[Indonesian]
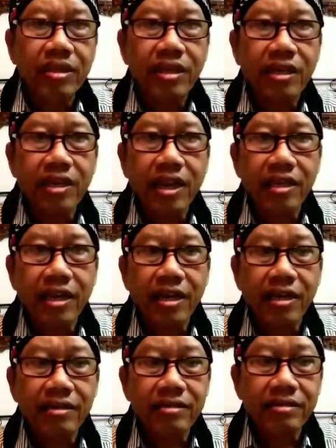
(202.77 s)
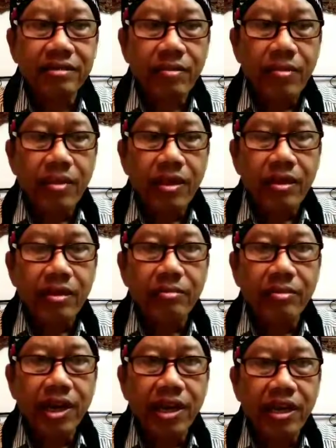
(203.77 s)
Ternyata,
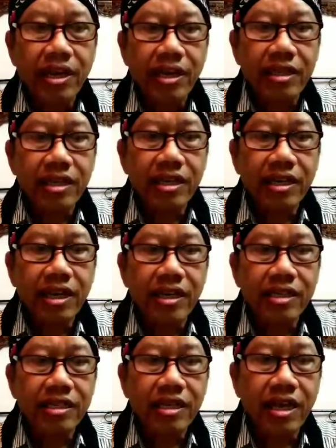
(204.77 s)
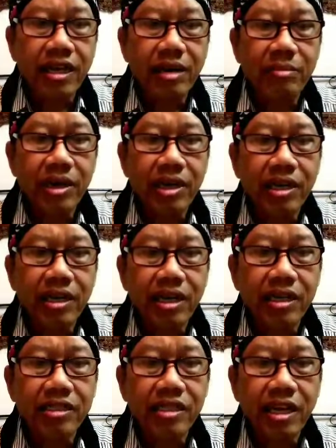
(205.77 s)
mereka yang tidak seagama
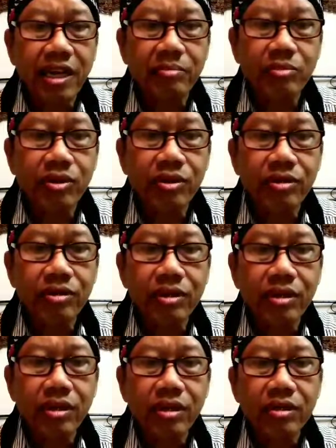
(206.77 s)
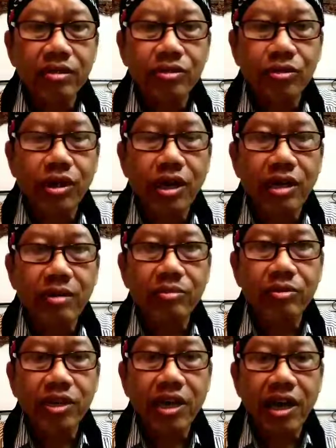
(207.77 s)
dengan saya pun juga
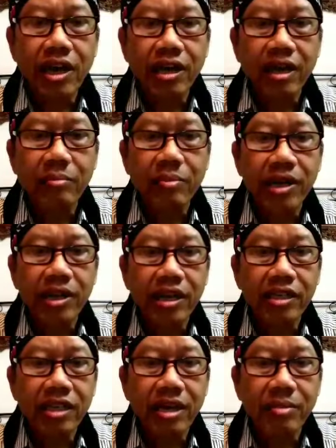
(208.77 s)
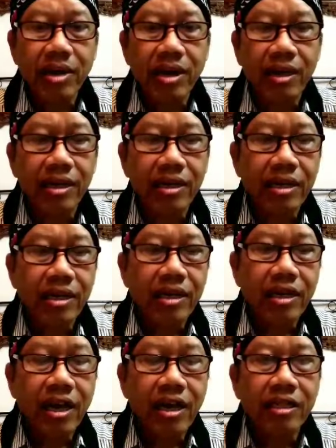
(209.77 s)
punya anggapan yang sama
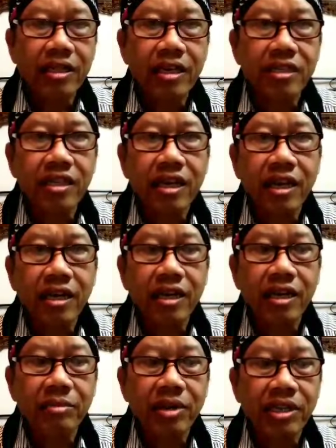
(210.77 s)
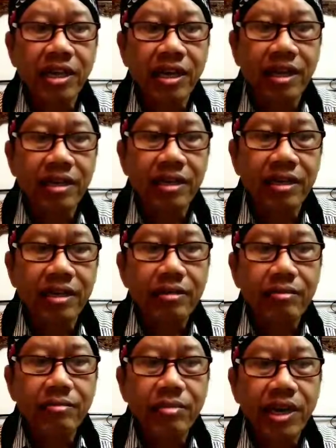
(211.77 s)
atas agamanya.
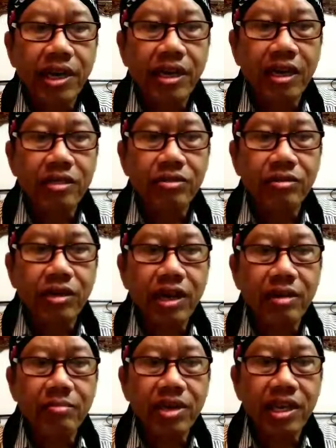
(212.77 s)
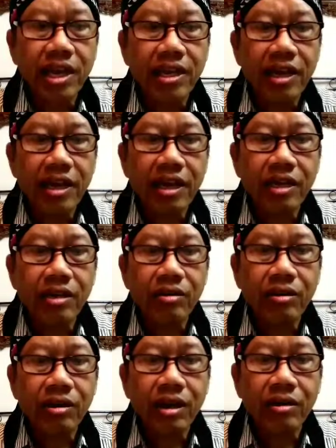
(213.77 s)
Mereka juga
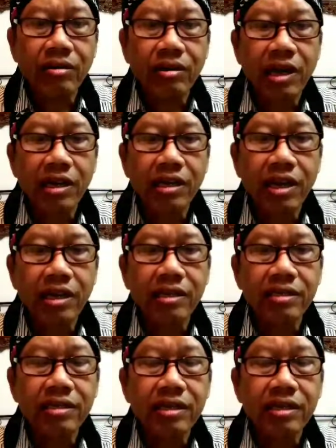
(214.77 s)
menyayangkan orang-orang yang